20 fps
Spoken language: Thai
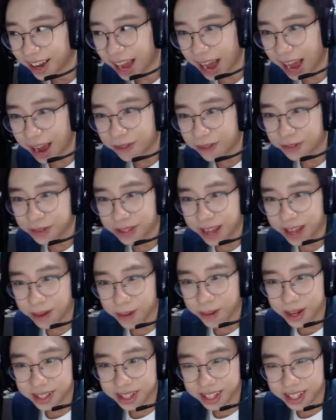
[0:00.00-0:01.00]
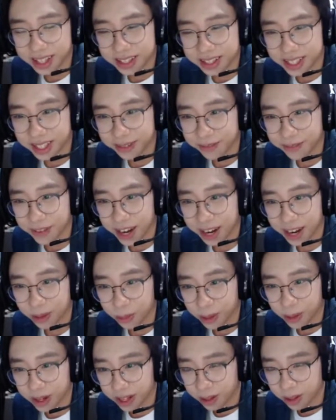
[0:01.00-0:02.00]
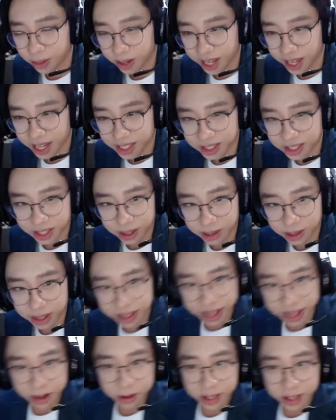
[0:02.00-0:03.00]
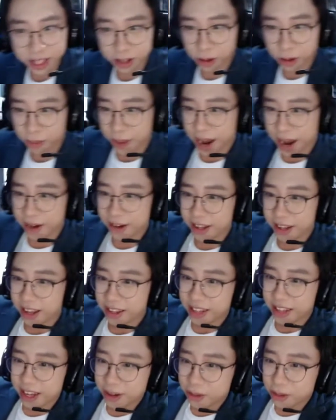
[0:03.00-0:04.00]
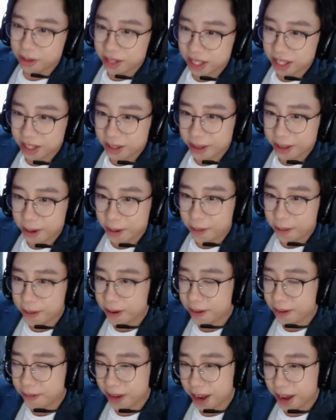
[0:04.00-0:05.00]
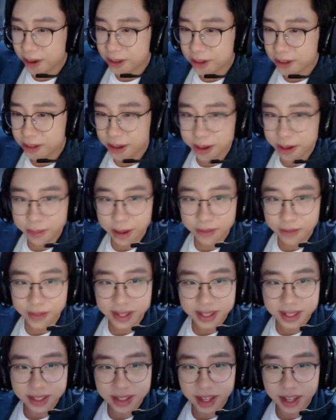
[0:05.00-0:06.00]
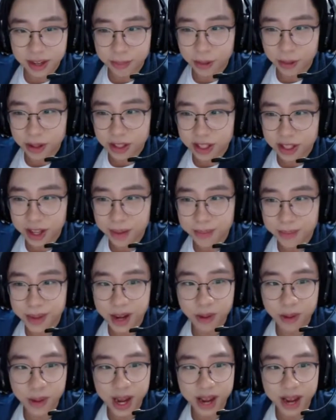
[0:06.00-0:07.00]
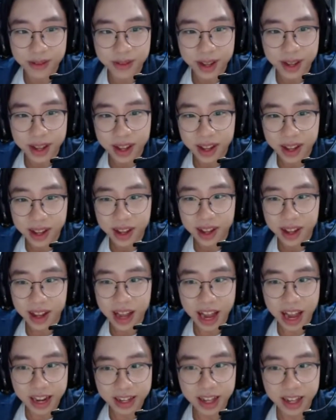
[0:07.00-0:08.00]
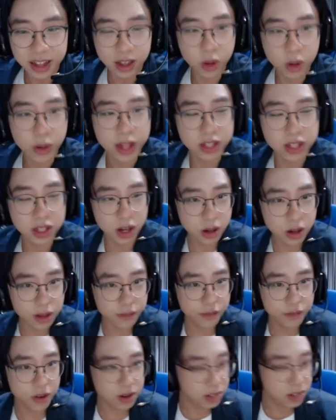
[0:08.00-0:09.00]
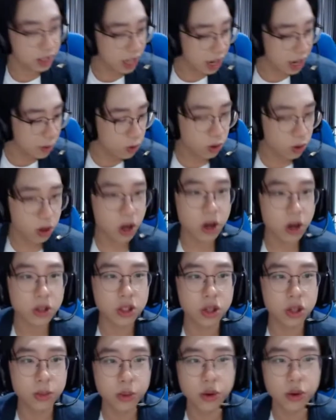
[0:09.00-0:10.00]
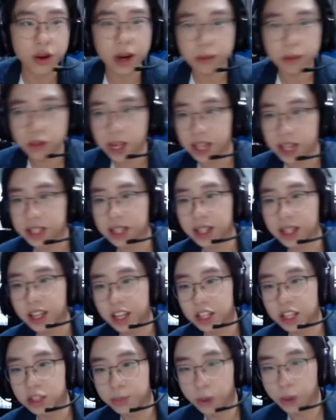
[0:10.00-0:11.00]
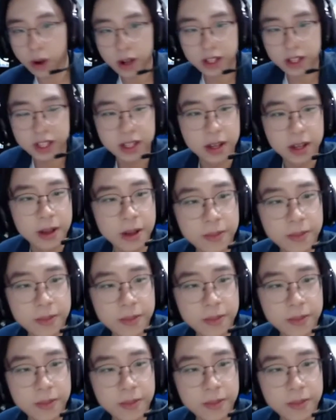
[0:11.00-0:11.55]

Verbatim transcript: เบสออฟไฟนะครับหรือเบสออฟไฟอย่างน้อยต้องต้องมีฝั่งหนึ่งชนะ3 เกมขาดก่อนถึงจะได้ครับ เรียกได้ว่า สวนยาวรวดเดียวครับซ้อนสวยมาก บุรีรัมย์คือผมชอบบุรี